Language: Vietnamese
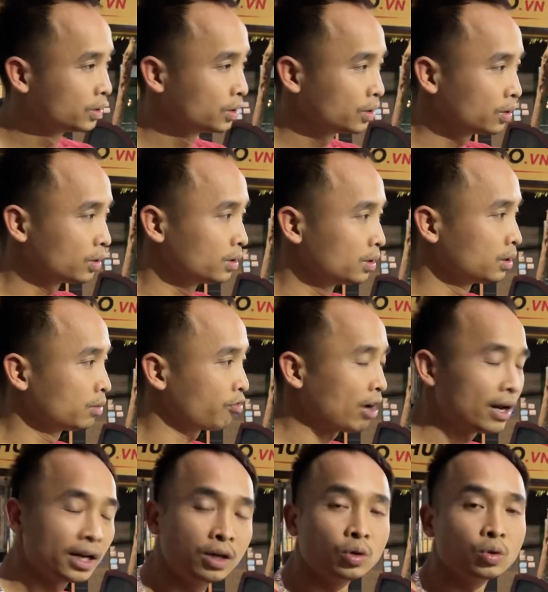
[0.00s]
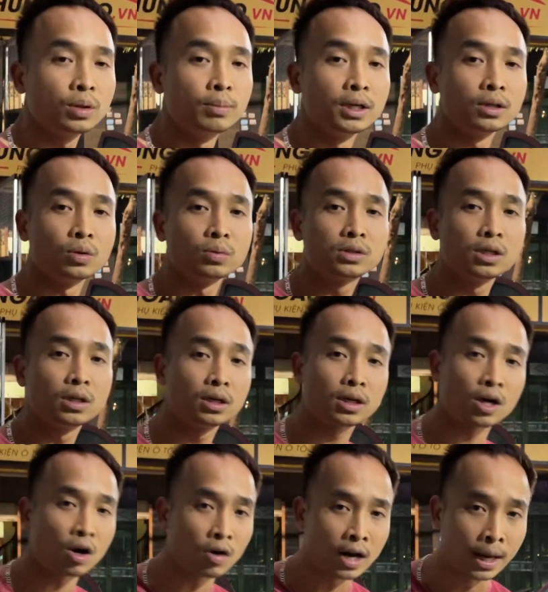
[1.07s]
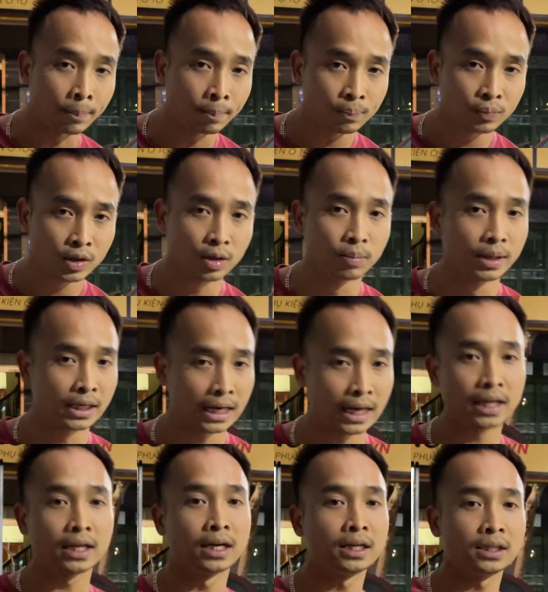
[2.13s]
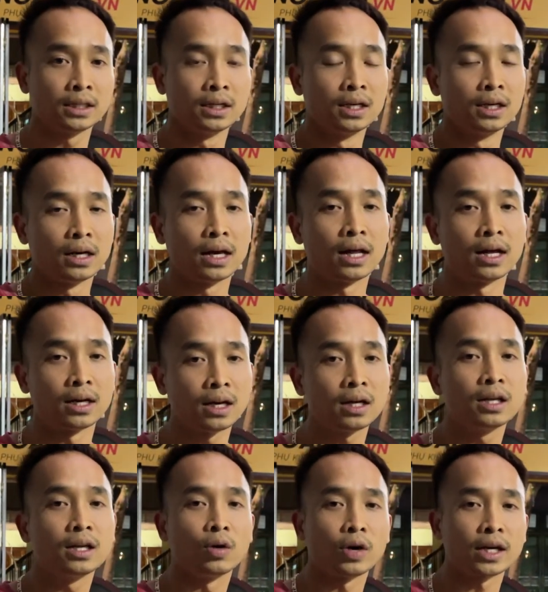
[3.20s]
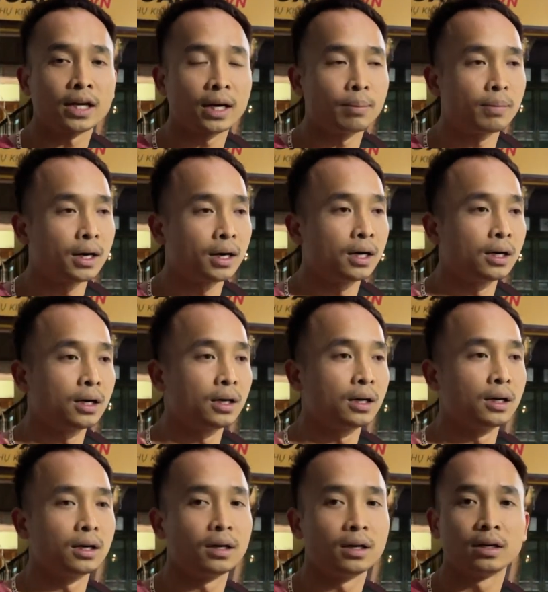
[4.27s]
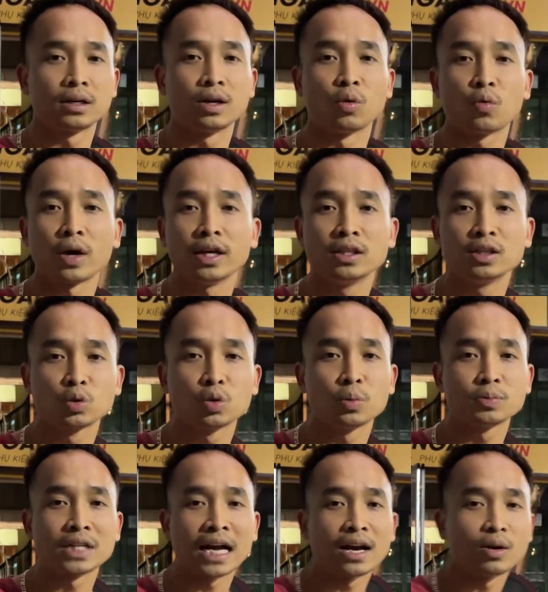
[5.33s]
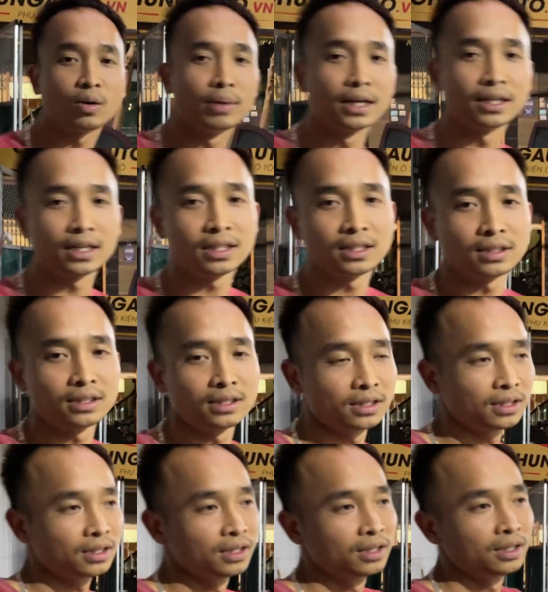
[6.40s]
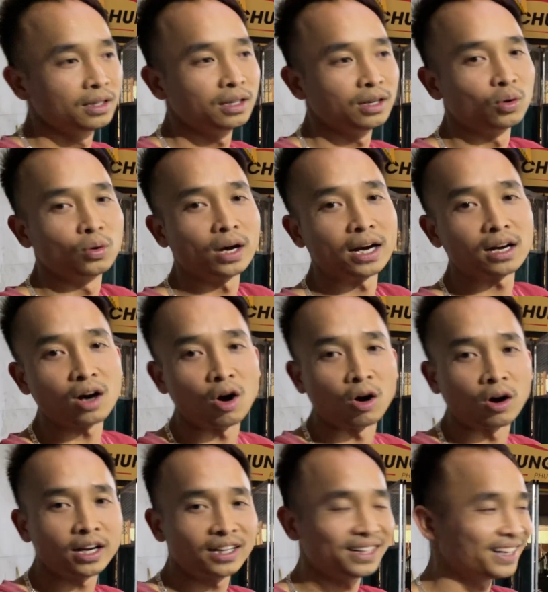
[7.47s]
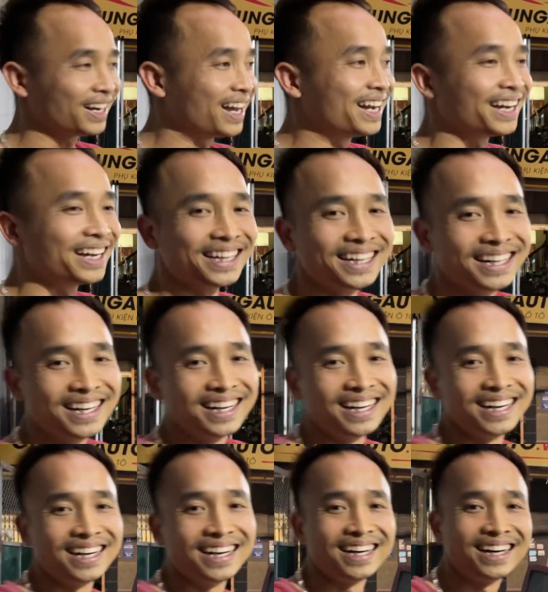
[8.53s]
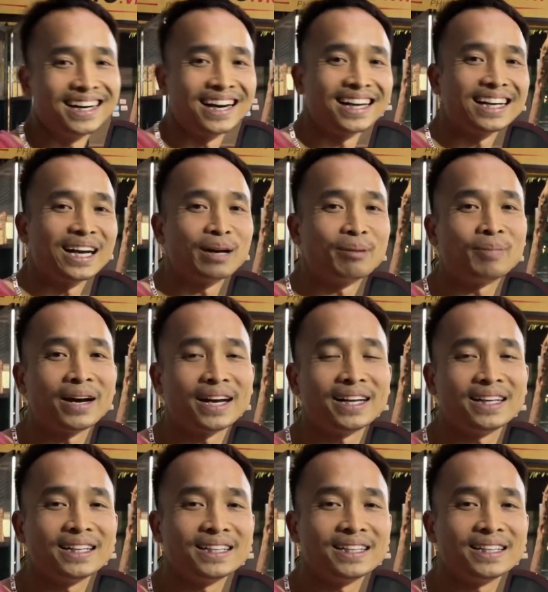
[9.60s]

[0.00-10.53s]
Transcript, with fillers: còn pha điêu thì mình cũng chưa rõ lắm nhưng mà mình nghe thế là rất là nhiều anh em mà kiểu quay youtube dạng với mình ấy kiểu hàng cỏ ấy nên là à, anh em hay